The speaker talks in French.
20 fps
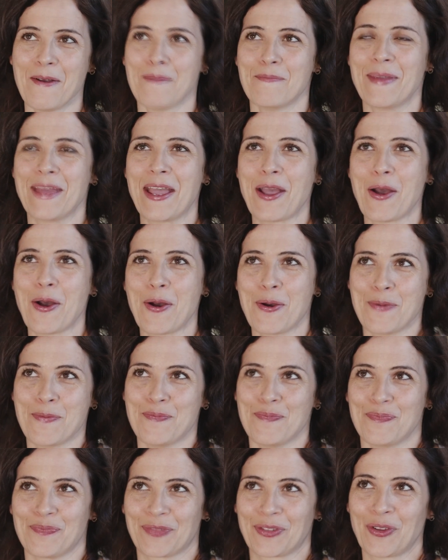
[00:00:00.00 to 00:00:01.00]
Mais
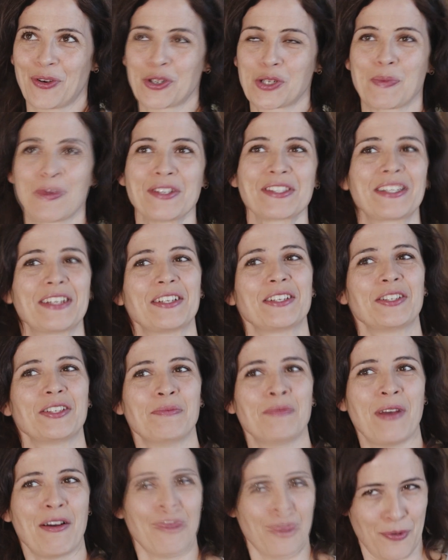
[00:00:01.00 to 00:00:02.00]
euh, donc, je pense que
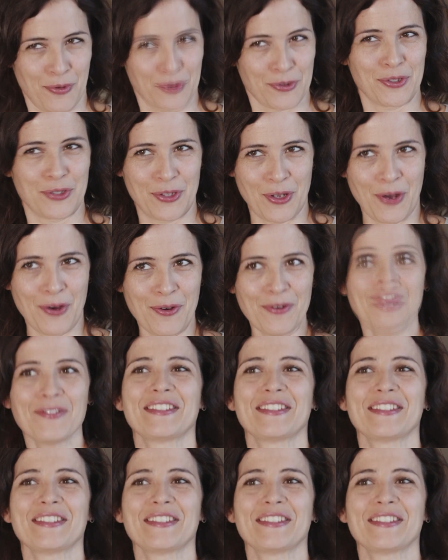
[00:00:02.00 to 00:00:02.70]
ma fonction,